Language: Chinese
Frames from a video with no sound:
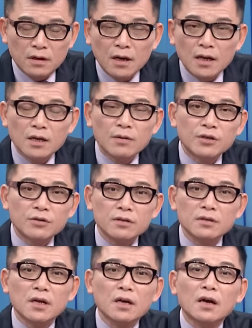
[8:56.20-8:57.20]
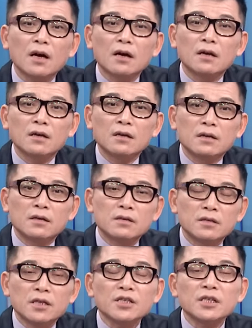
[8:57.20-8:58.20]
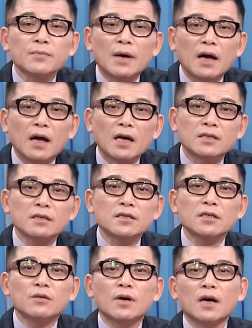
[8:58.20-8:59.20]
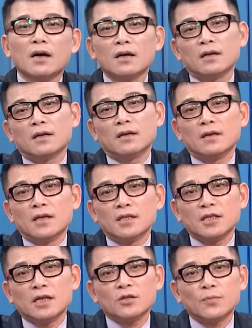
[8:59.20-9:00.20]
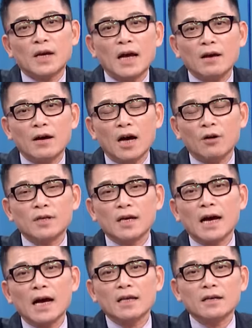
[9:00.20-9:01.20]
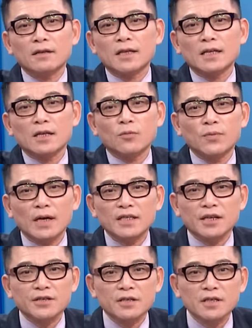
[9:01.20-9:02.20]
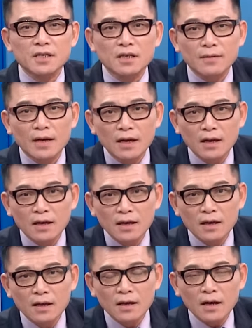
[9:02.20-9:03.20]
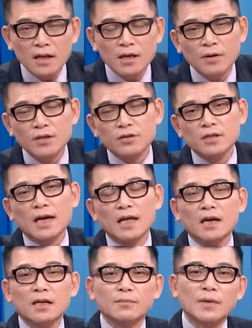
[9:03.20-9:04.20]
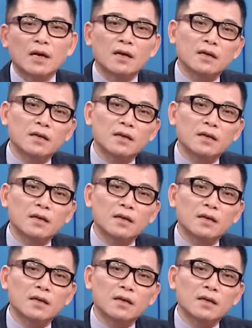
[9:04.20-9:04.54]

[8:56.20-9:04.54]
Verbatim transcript: 啊，另外就是那个生计嘛，啊，生计的话，今天就被害耗鼎害一个，大家都不敢讲生计的嘛。啊，另外就是太阳能嘛，